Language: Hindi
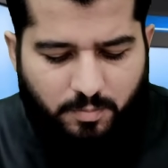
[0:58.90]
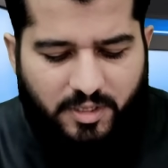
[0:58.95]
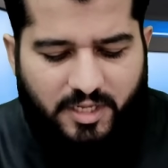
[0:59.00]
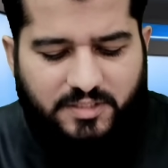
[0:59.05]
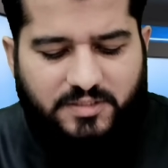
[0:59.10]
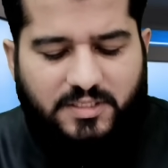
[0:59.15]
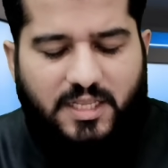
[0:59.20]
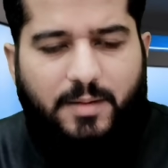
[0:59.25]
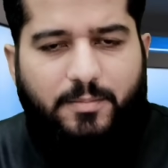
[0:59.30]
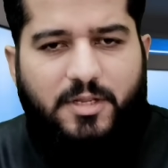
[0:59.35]

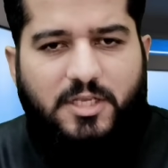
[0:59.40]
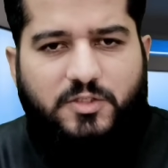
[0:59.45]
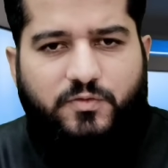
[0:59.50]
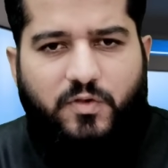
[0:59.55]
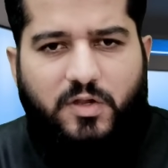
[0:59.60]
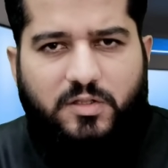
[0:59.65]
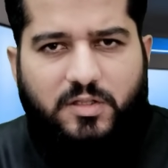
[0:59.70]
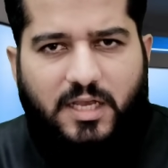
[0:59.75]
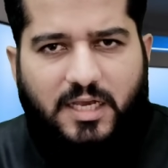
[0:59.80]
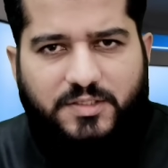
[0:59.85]
मेरे सामने इस
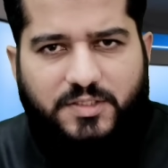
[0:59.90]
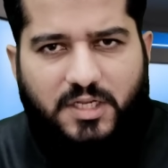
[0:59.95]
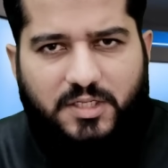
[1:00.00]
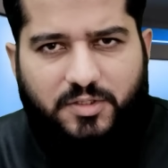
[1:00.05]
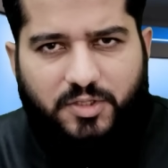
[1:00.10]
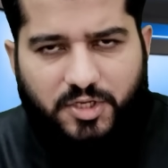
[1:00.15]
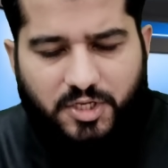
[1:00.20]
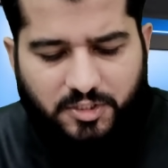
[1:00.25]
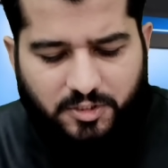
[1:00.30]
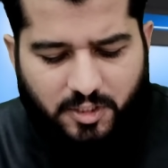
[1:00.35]
वक्त ताज़ा
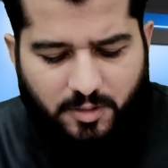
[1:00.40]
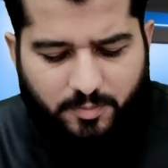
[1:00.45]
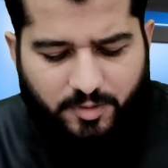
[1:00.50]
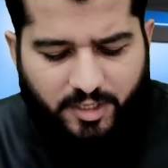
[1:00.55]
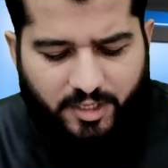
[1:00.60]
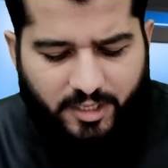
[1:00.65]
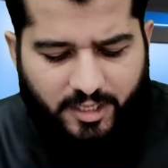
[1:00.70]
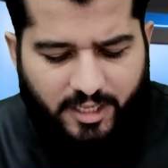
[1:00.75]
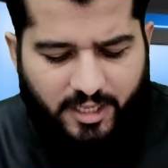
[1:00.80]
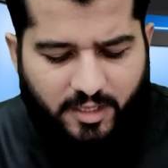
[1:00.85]
तरीन
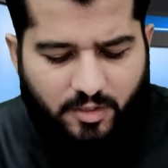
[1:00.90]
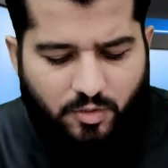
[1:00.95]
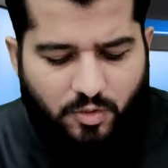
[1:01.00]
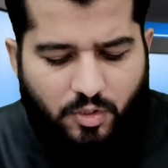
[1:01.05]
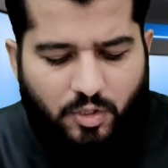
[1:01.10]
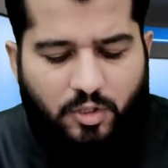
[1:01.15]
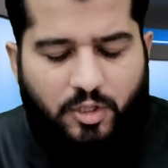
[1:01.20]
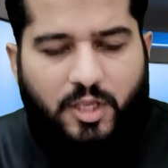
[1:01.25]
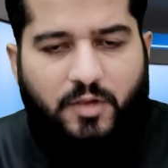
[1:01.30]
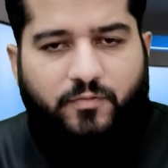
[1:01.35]
खबरें हैं
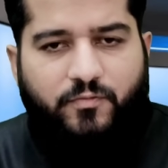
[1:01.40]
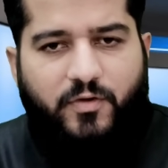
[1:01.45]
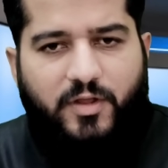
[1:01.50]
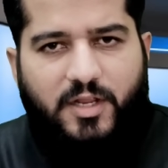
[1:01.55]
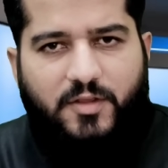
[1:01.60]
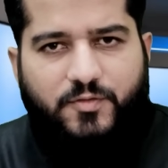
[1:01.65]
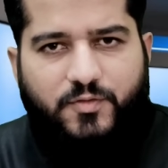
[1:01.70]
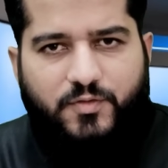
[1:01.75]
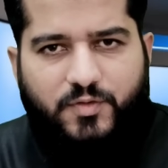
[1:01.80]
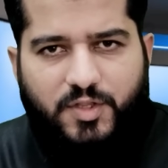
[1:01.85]
कि
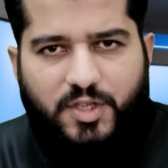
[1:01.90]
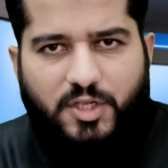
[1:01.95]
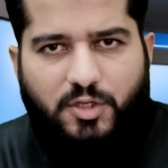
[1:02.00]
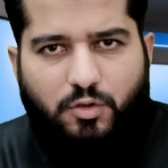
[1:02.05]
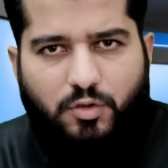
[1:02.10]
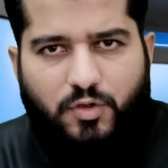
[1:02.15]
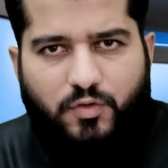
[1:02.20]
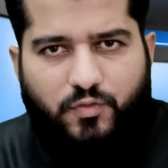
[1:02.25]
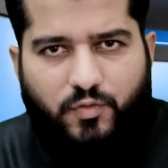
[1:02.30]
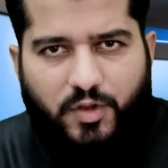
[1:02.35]
फ़लस्तीन
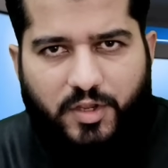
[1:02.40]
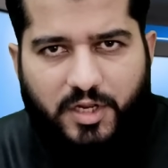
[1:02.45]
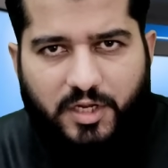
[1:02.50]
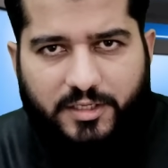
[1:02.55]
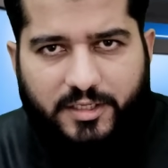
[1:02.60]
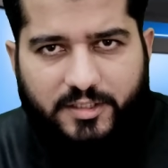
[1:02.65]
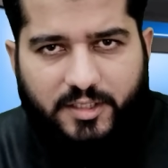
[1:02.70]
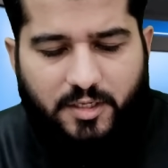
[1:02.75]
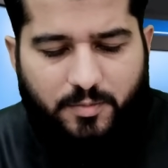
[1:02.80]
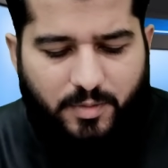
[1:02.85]
और इसराइल
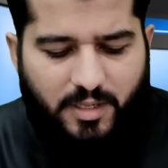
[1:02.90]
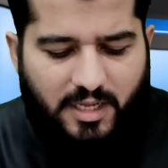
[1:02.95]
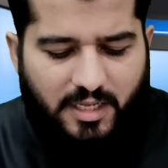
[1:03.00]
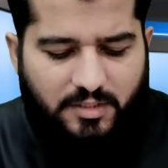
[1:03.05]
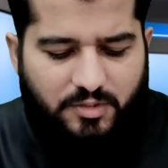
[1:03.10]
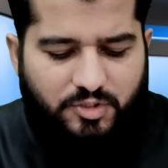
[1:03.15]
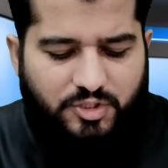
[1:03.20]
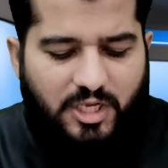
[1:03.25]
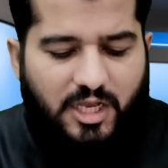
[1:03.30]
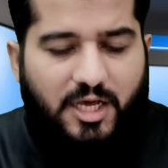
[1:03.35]
के
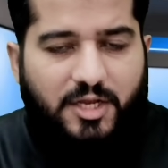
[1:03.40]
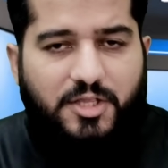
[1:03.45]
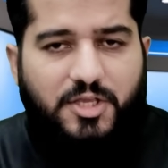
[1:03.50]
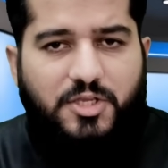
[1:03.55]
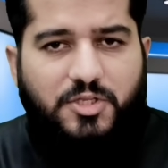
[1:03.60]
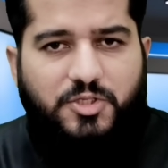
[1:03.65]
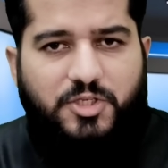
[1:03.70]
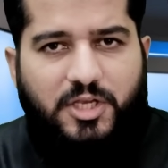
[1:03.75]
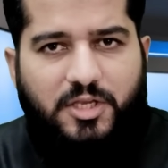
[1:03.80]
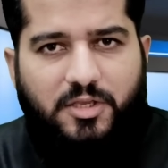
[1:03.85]
दरमियान
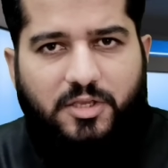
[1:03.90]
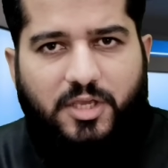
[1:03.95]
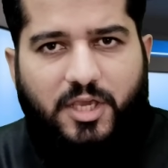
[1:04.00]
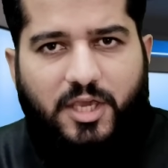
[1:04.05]
जारी जंग